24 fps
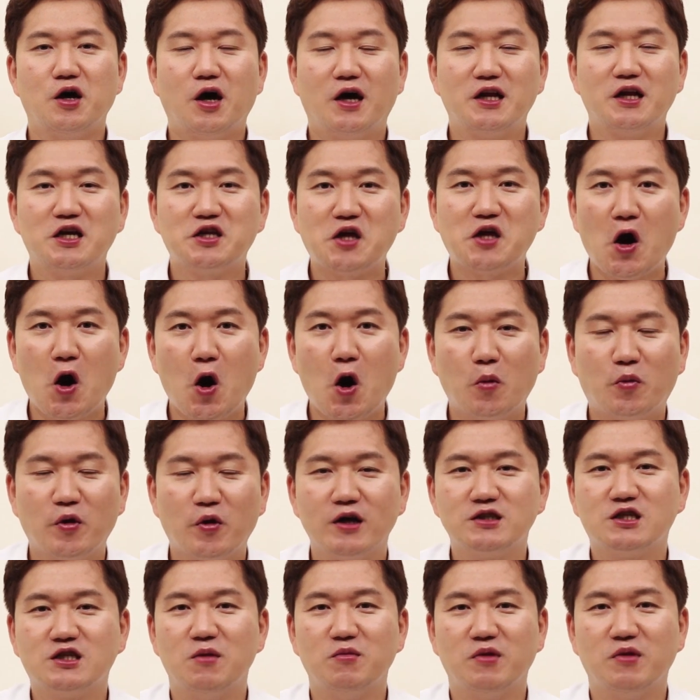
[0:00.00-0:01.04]
안녕하세요
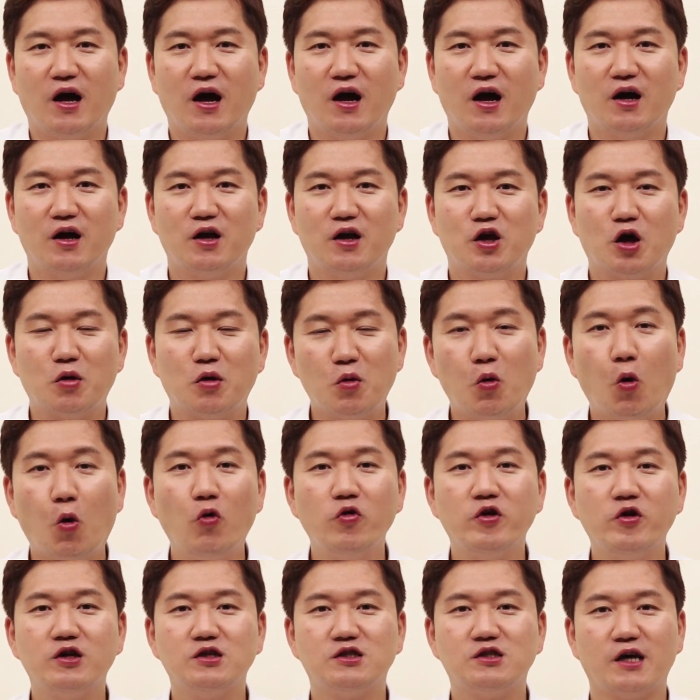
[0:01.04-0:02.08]
프랭스입니다 여러분
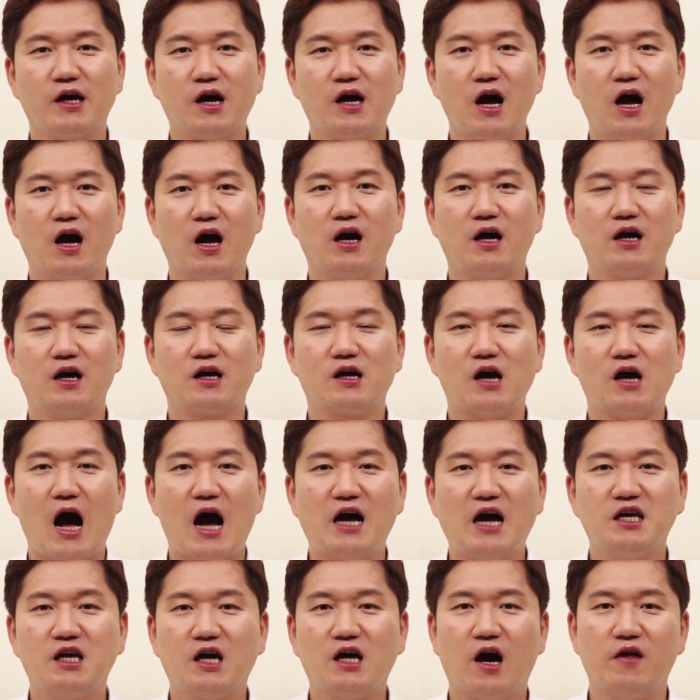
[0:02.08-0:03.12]
오늘은 제가
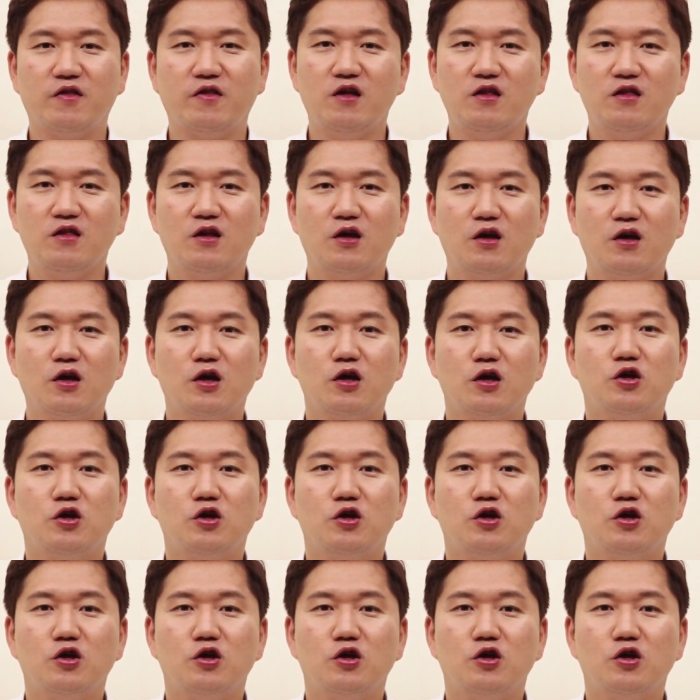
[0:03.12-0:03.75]
강의가 아닌